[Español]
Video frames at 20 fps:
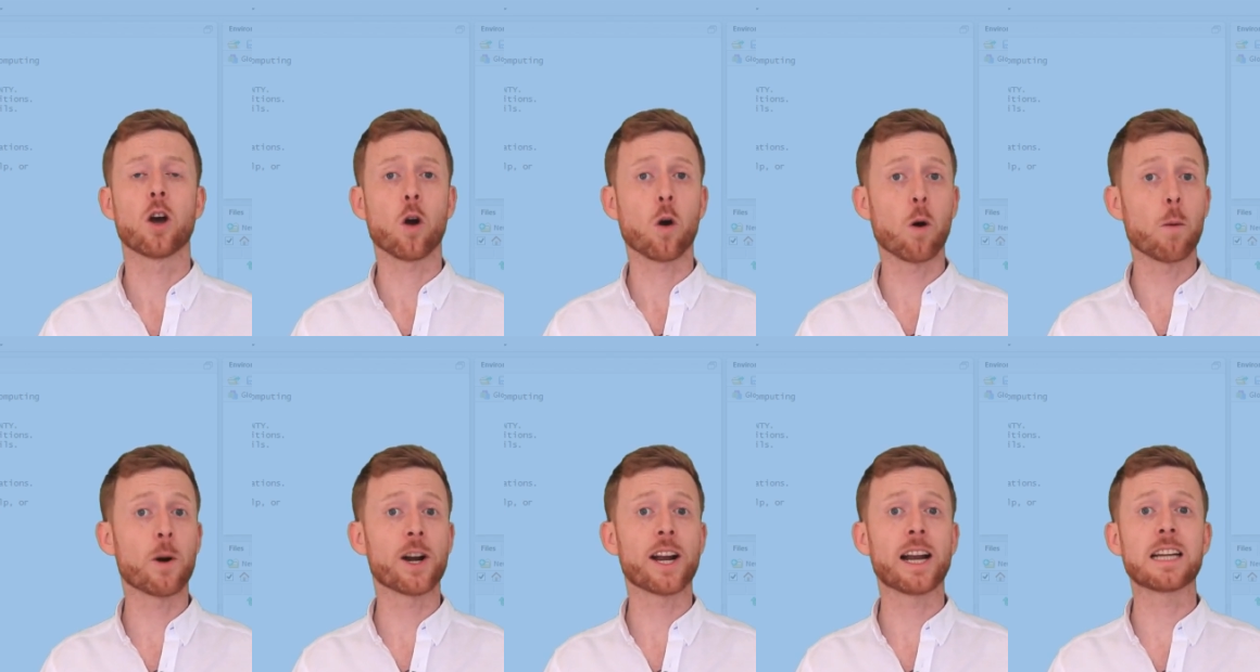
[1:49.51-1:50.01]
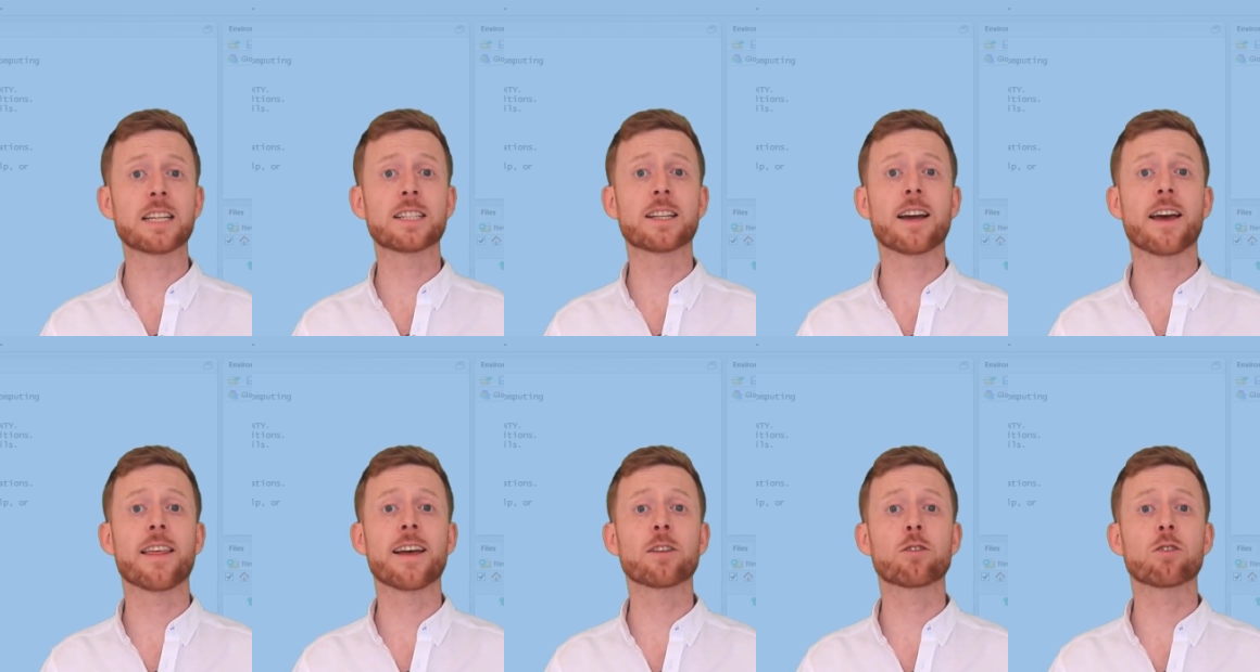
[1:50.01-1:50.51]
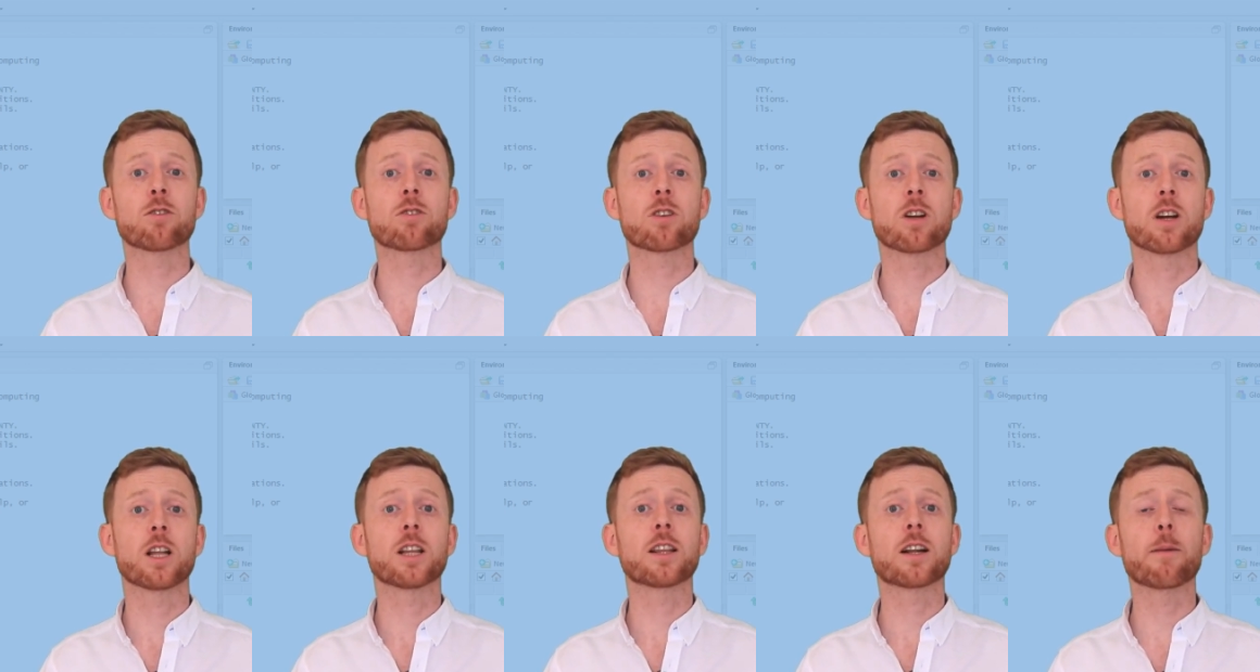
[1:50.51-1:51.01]
Como analista de datos,
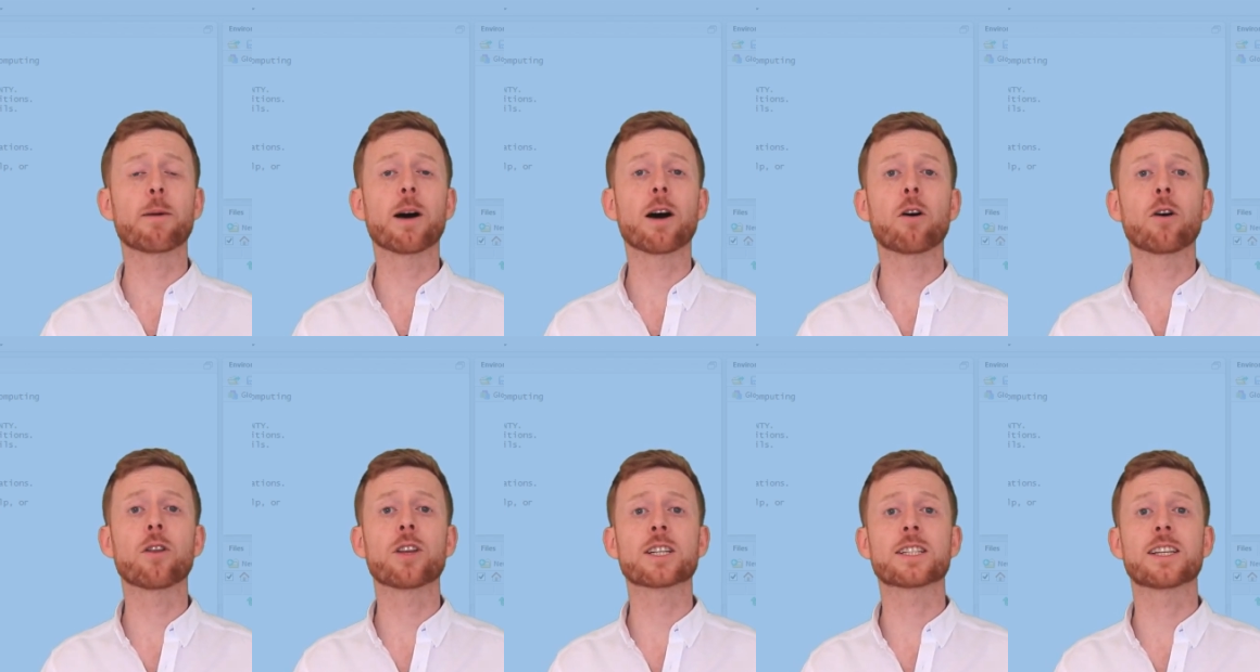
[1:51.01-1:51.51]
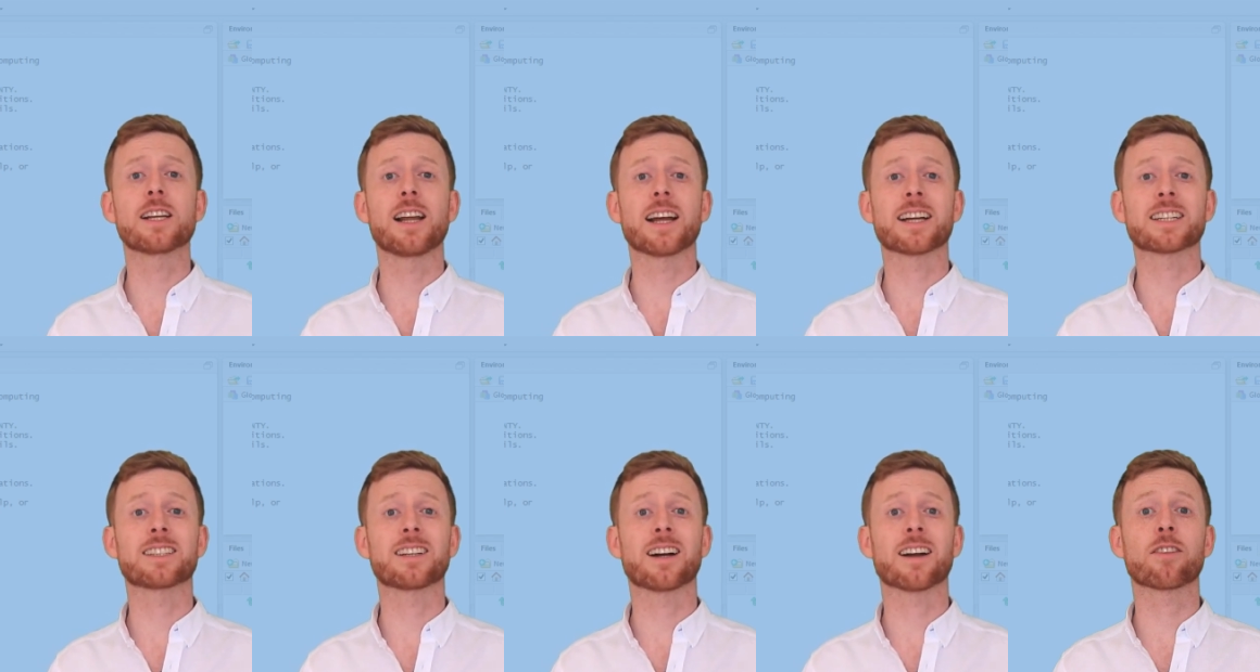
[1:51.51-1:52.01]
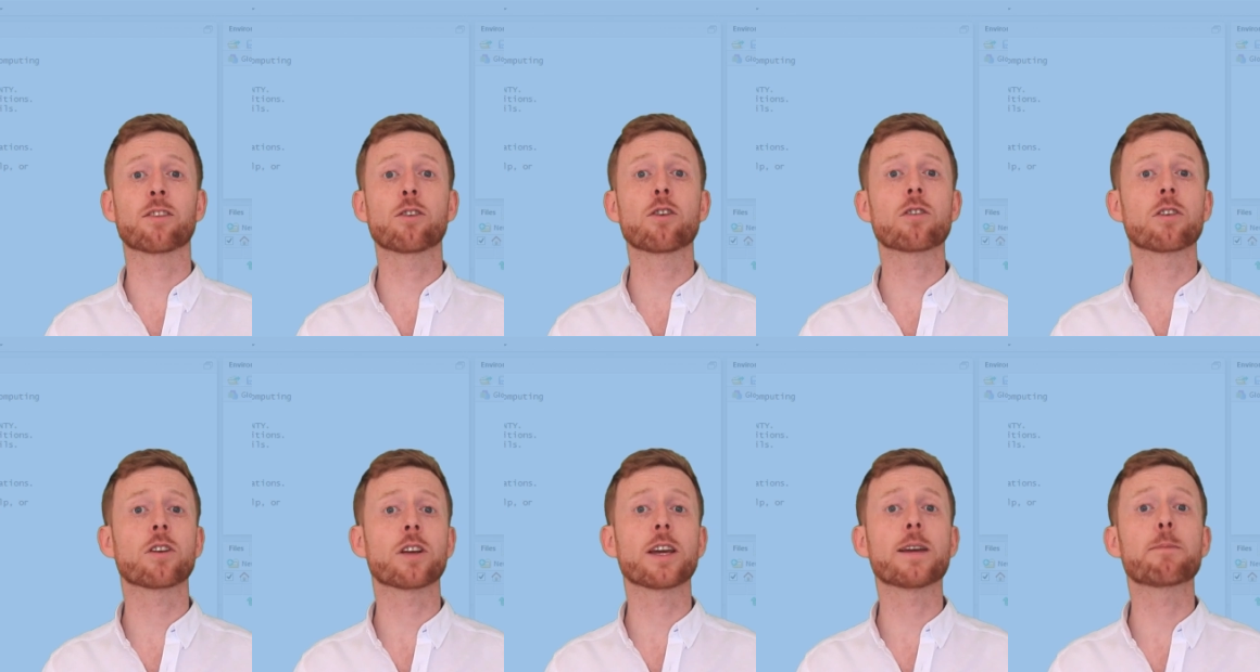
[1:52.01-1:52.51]
trabajo desde la
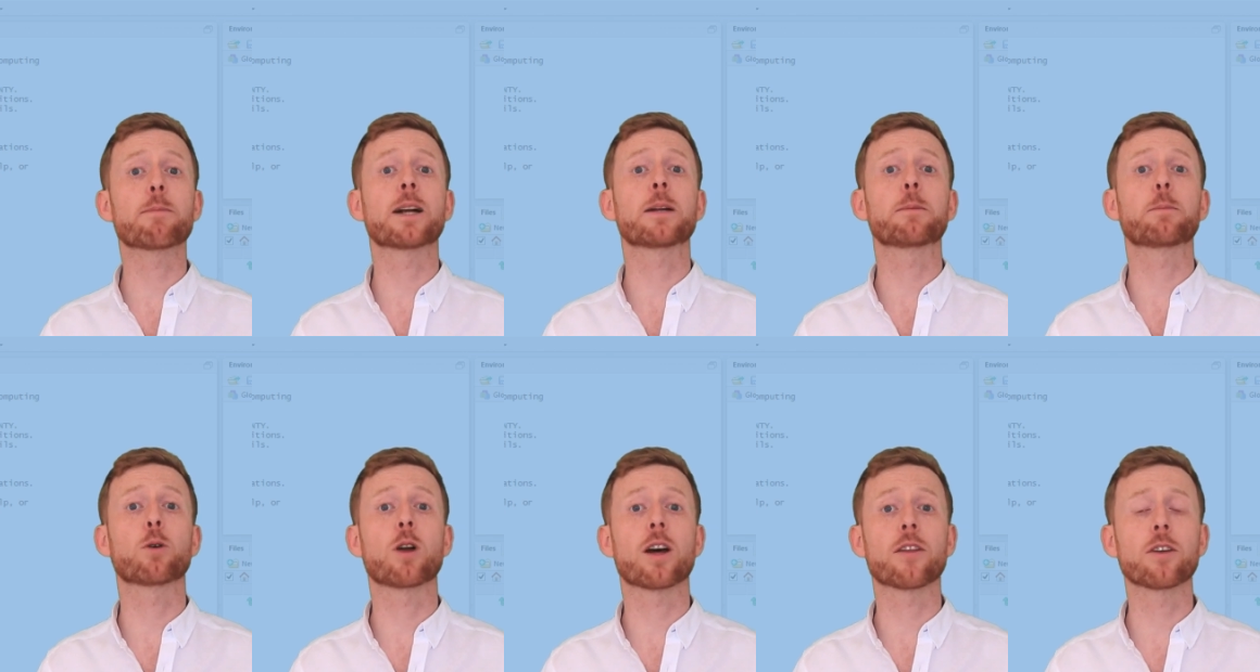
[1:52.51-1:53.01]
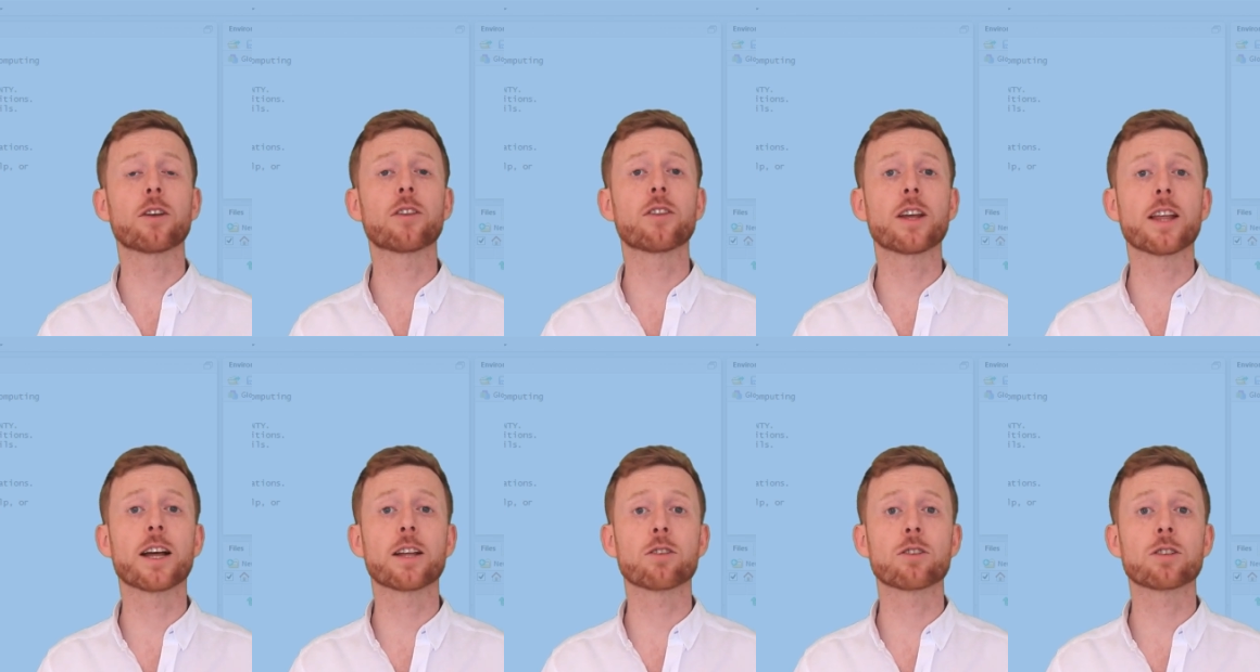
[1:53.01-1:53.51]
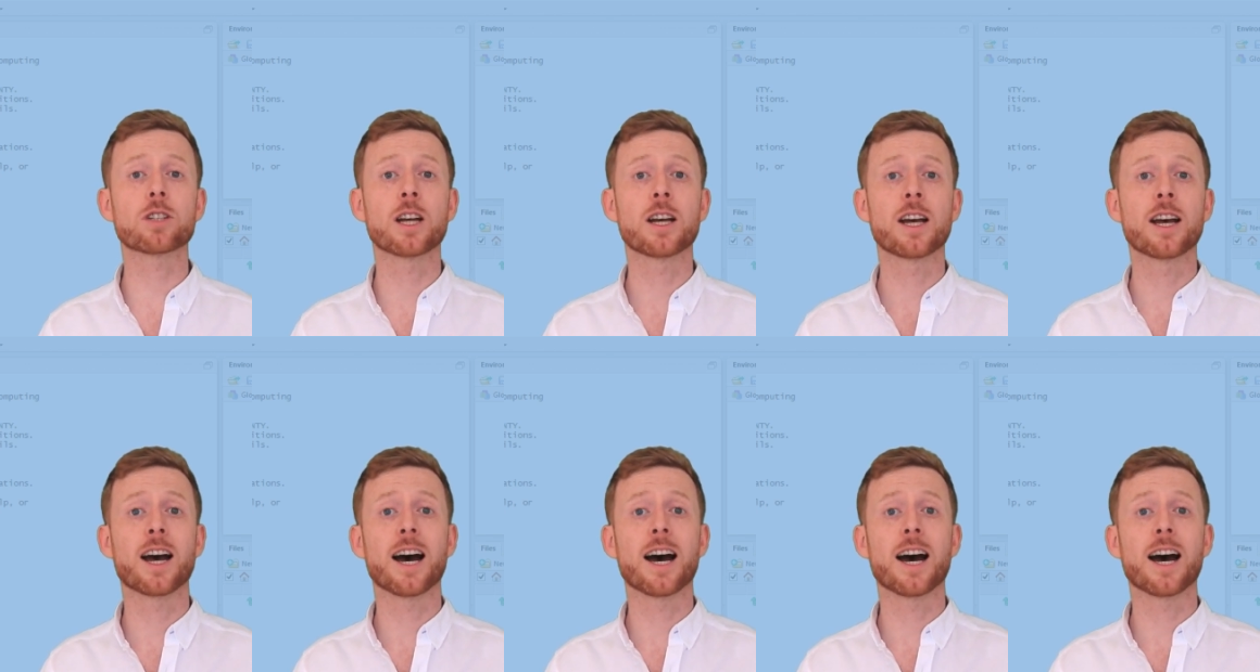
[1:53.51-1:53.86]
extracción y manipulación de datos